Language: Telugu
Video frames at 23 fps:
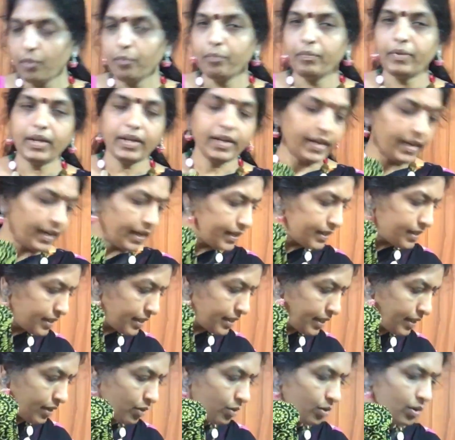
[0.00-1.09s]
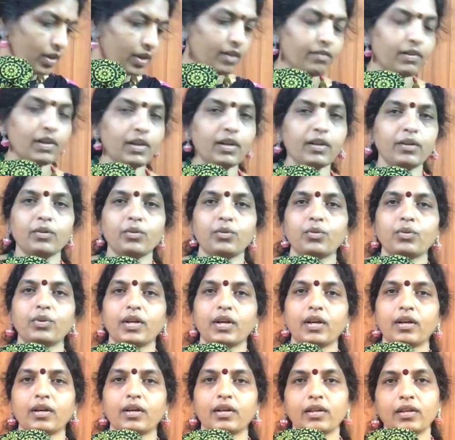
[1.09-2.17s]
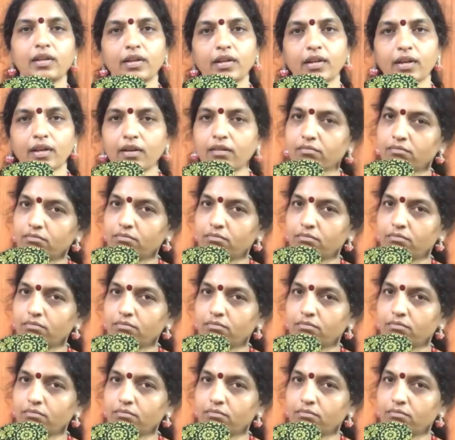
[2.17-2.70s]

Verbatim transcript: మీకు నెక్ డిజైన్లో కావాలనుకున్నా ఇంకా